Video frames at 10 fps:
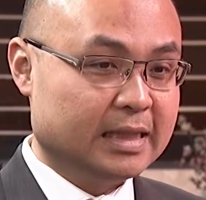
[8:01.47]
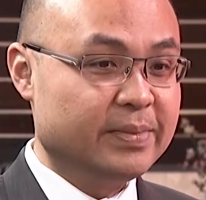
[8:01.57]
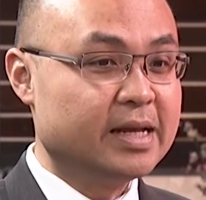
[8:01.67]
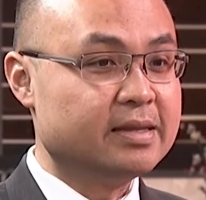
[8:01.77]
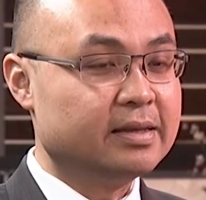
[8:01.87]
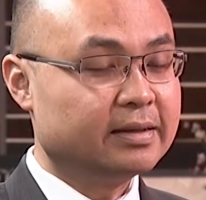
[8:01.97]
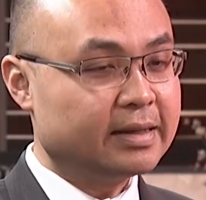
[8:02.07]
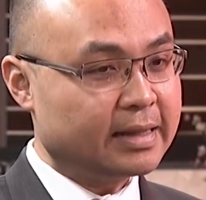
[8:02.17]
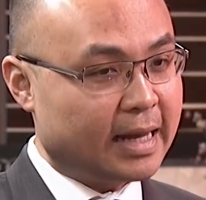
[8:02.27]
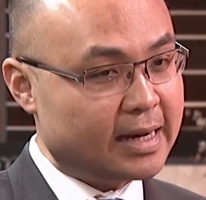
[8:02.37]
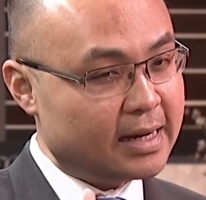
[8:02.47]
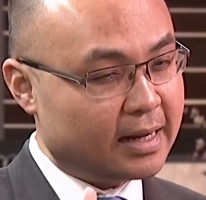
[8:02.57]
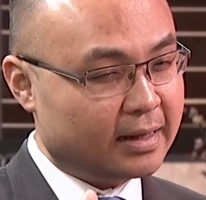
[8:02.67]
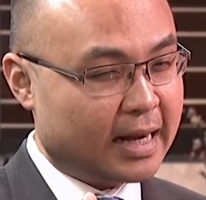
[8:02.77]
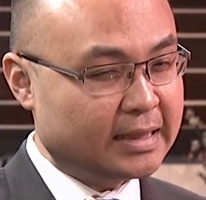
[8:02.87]
thì bây giờ thành ra
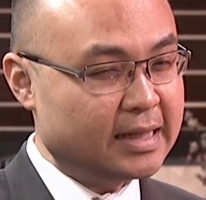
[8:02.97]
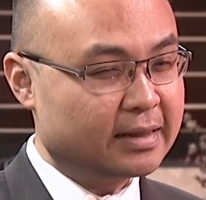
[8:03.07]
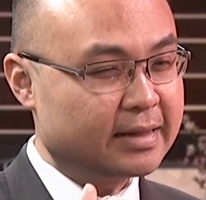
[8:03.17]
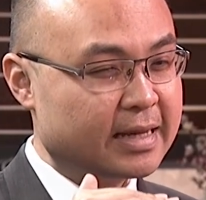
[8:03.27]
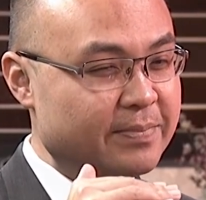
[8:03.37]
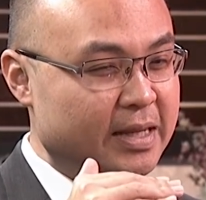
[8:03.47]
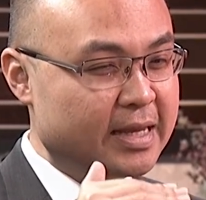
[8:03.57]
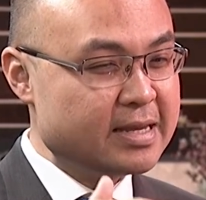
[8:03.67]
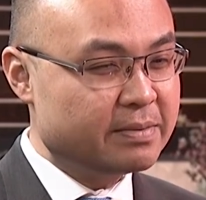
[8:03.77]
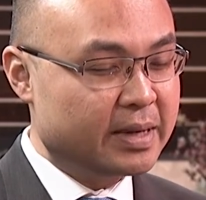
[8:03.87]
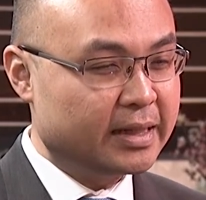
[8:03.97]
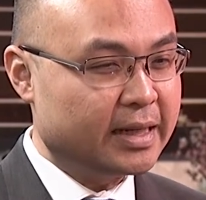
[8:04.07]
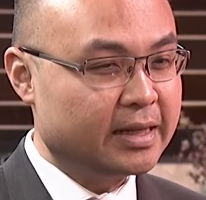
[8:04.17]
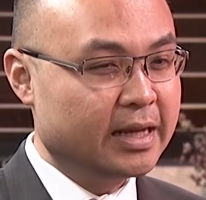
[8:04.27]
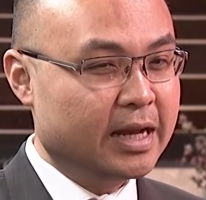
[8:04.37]
là anh thấy là cái việc cái dịch bệnh
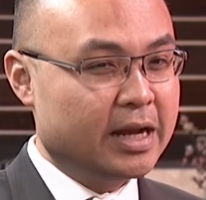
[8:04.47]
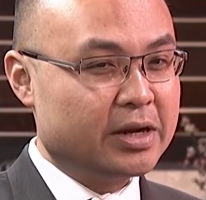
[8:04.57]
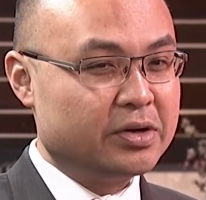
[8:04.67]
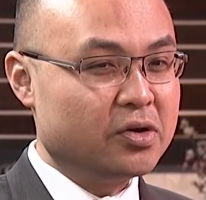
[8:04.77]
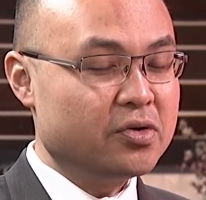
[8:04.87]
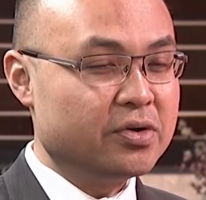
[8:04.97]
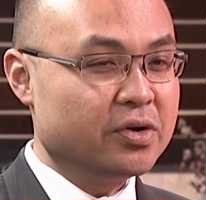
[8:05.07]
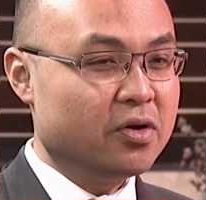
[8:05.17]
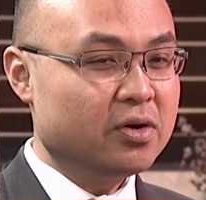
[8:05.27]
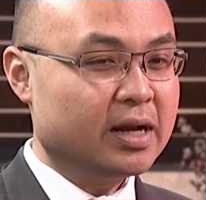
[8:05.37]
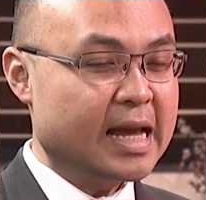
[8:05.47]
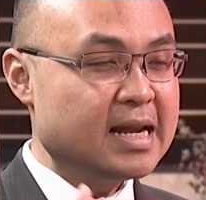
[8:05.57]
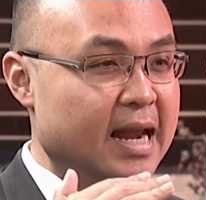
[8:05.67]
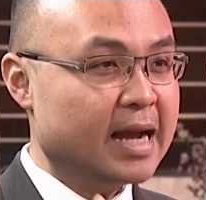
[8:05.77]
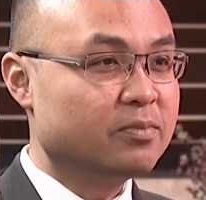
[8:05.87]
này nó nó
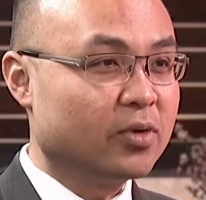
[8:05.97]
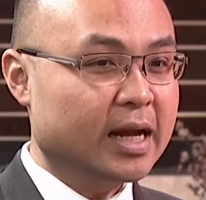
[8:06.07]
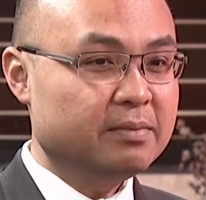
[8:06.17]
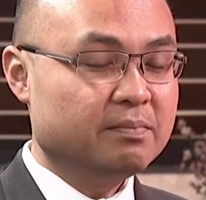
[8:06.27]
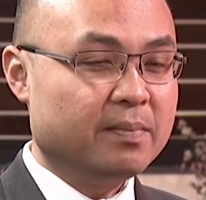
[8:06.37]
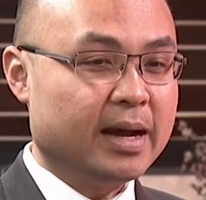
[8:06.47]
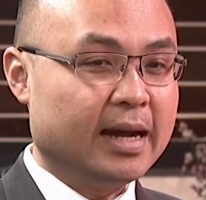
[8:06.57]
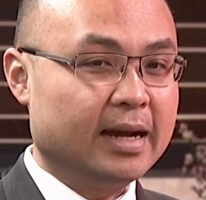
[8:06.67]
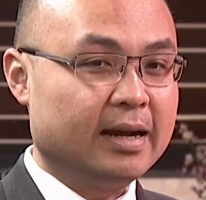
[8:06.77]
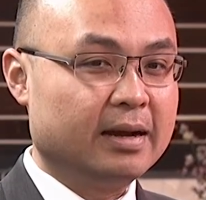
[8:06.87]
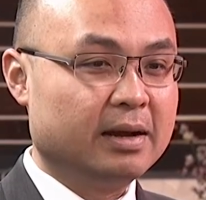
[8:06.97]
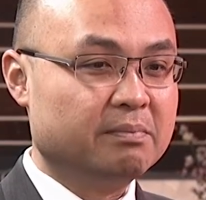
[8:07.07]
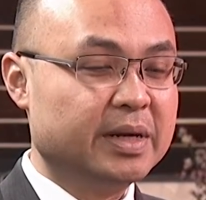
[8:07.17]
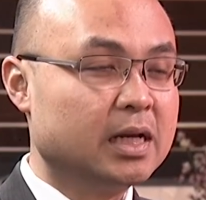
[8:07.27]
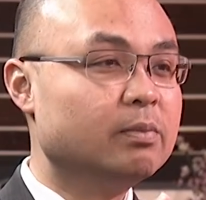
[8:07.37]
lây lan một cách mà
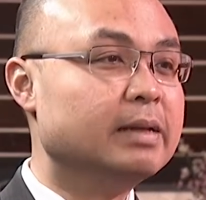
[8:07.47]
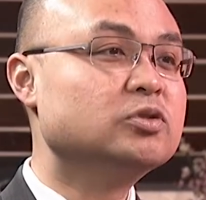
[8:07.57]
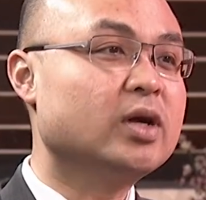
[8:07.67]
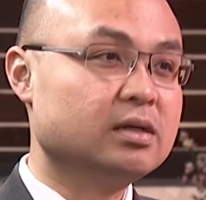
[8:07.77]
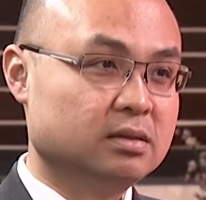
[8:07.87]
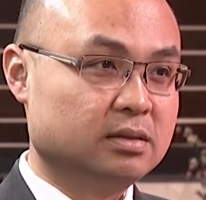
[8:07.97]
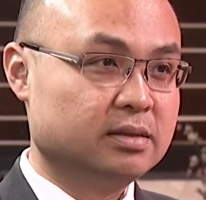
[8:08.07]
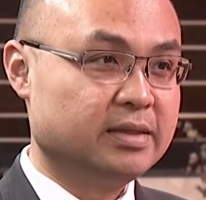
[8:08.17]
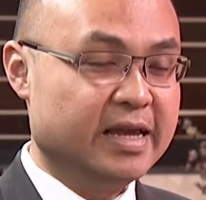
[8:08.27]
mình không kiểm soát được ừ.